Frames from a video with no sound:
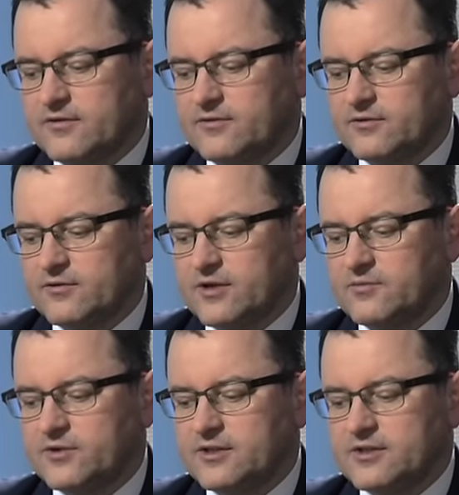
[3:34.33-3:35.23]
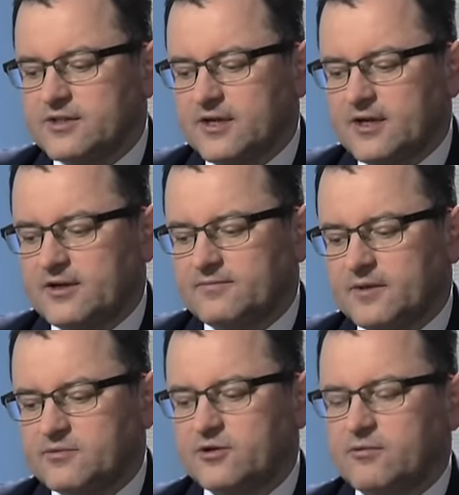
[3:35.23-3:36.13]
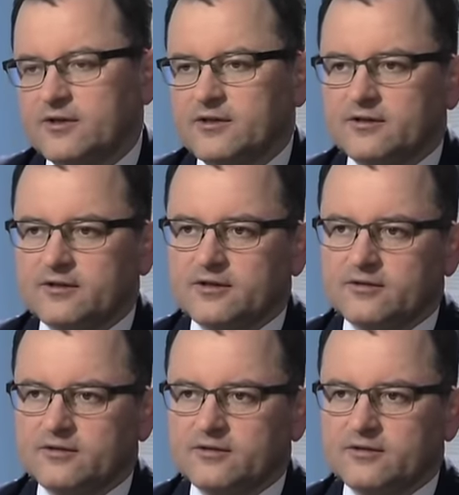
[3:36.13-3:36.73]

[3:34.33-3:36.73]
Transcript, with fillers: w której policja na przykład na tych